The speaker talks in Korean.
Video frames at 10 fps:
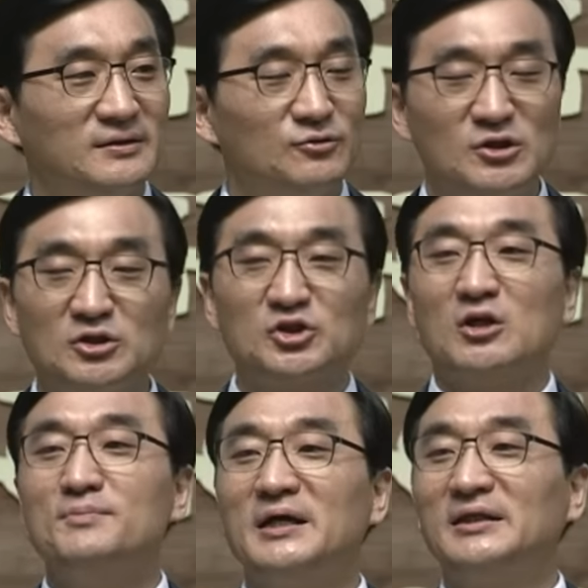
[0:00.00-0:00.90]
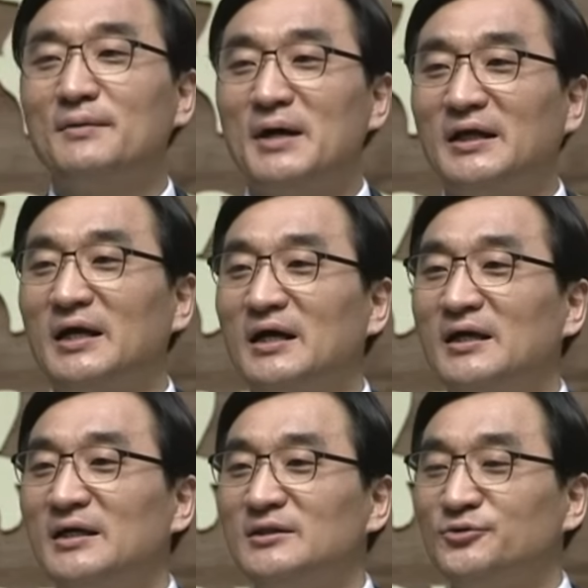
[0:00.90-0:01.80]
우리는 절망이다
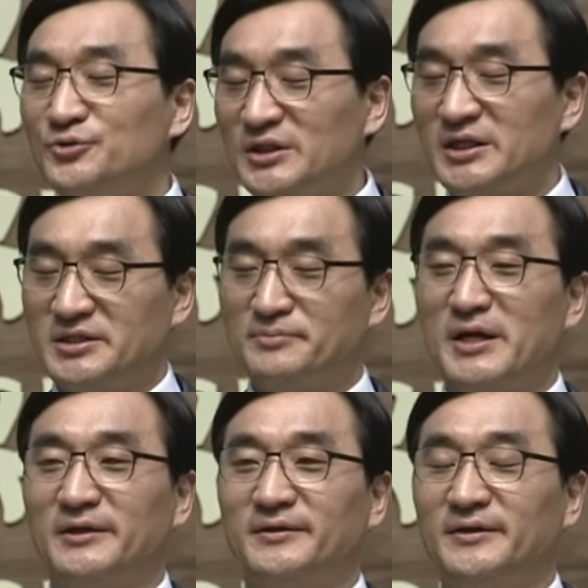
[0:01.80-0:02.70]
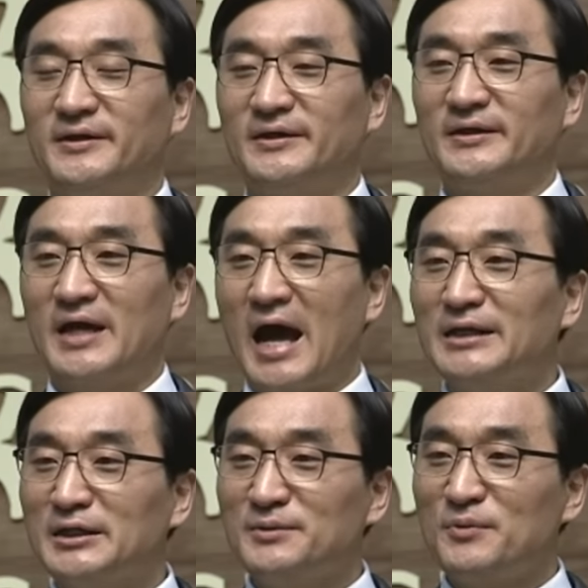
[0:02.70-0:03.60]
말할 수 있겠지만
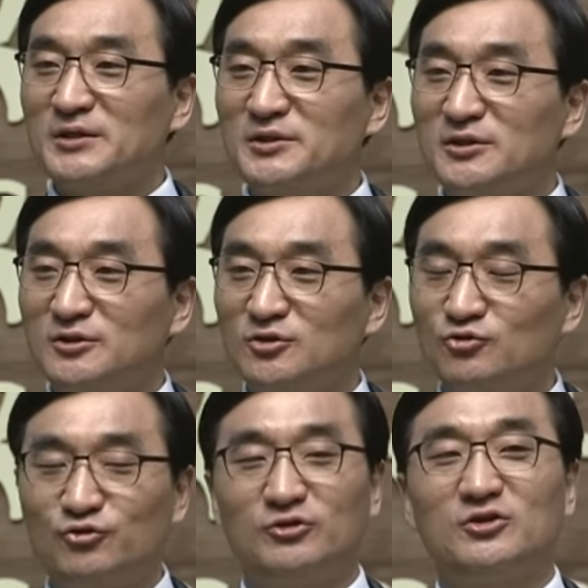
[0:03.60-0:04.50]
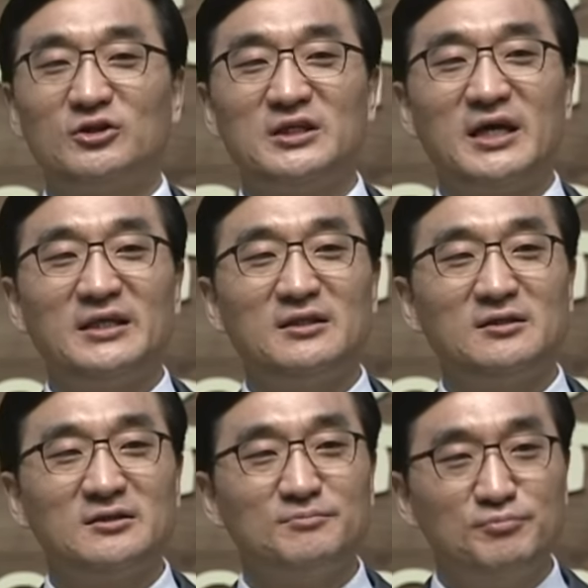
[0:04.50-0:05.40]
하나님께서는 그 구루터기에
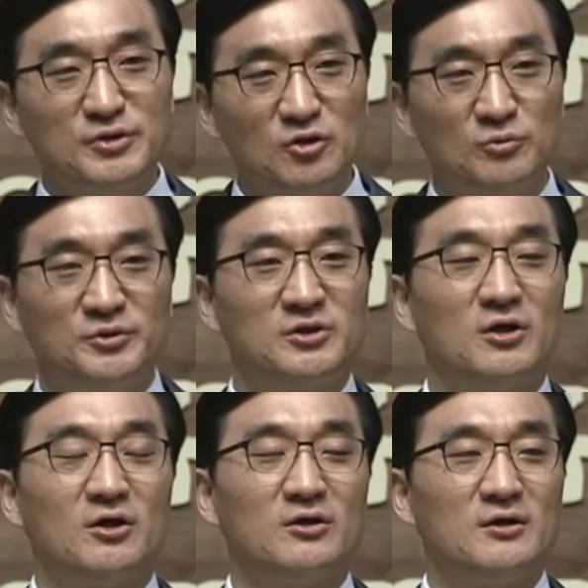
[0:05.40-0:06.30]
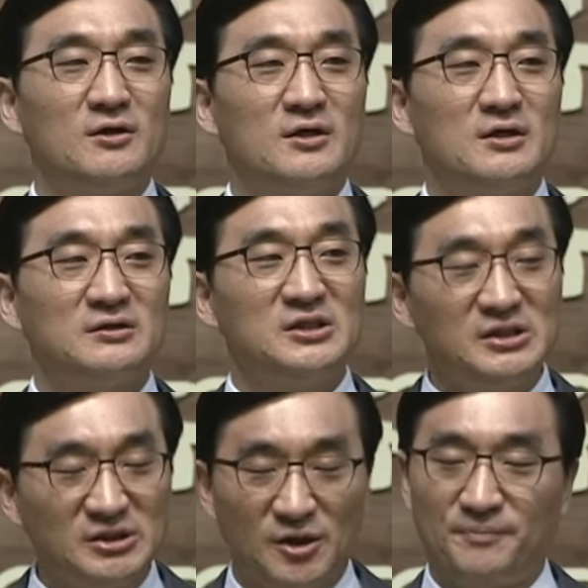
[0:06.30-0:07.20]
있는 그 뿌리로부터
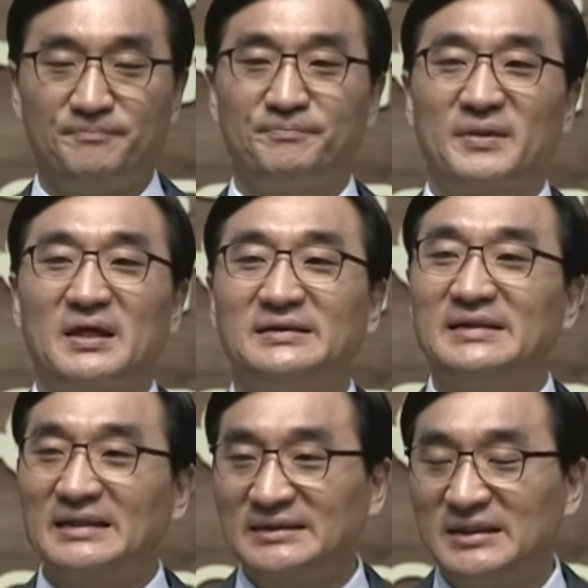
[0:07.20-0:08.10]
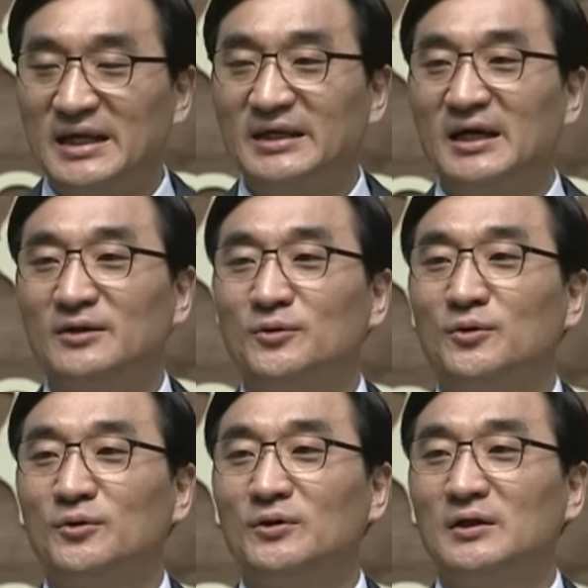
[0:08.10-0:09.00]
직접 싹스를 내게
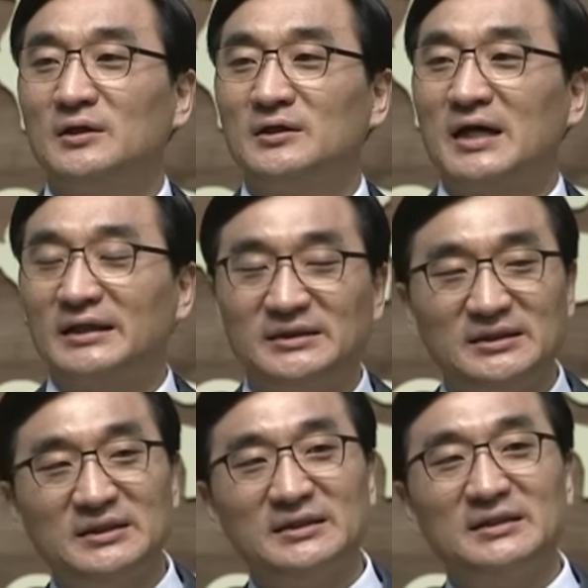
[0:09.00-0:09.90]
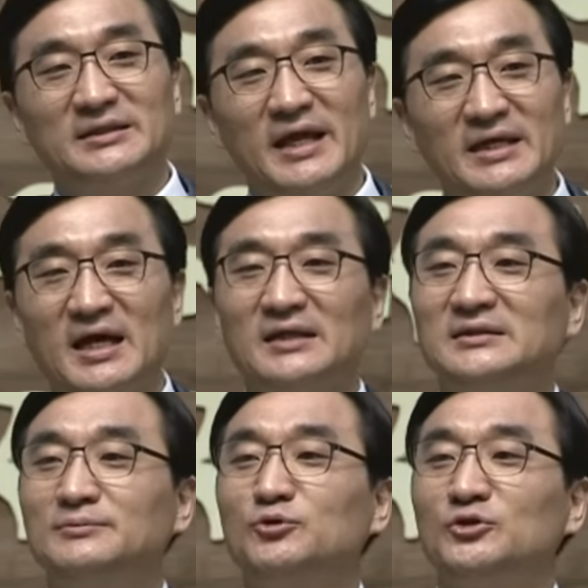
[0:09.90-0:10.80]
하고 가지를 내게
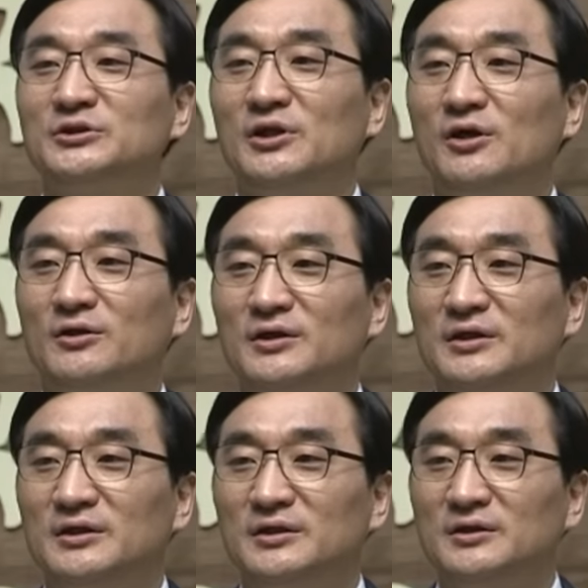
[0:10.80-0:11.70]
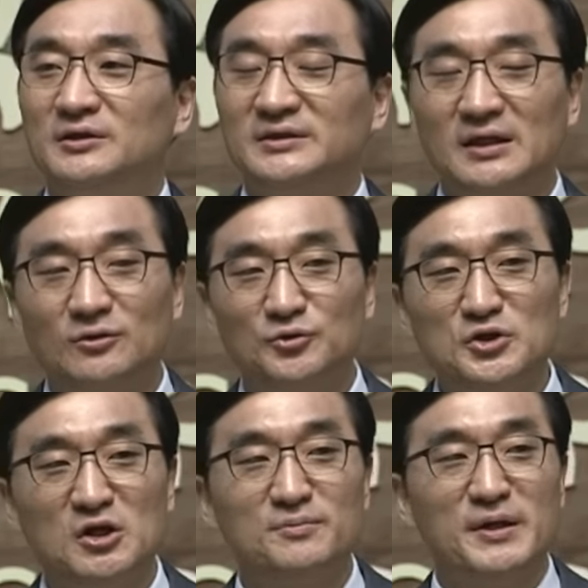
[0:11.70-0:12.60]
하심으로써
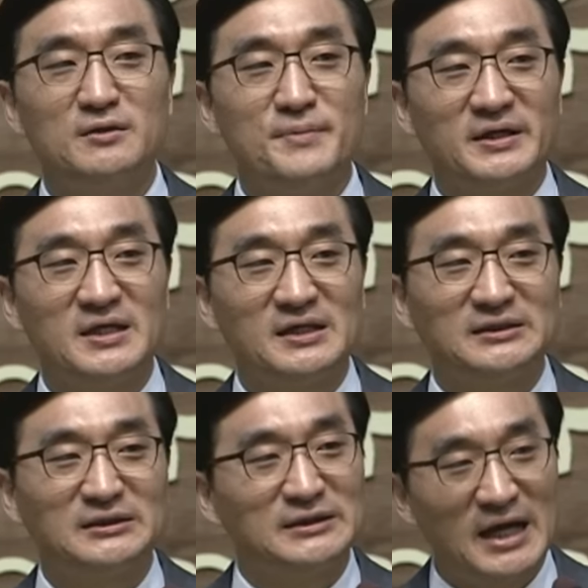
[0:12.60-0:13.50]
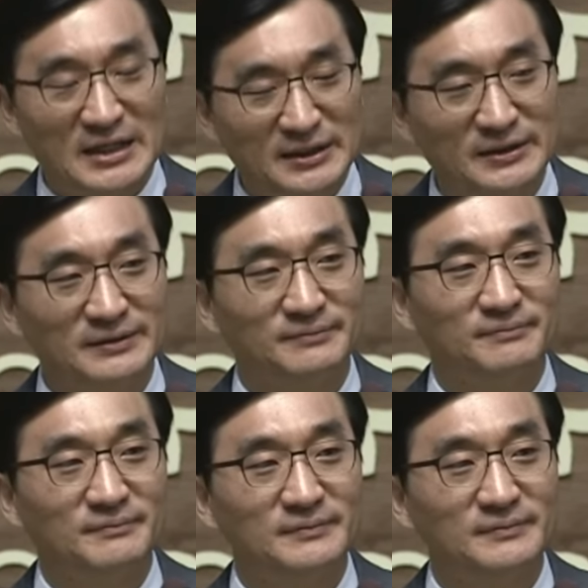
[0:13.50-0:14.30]
새로운 열매를 맺게 하시는 하나님.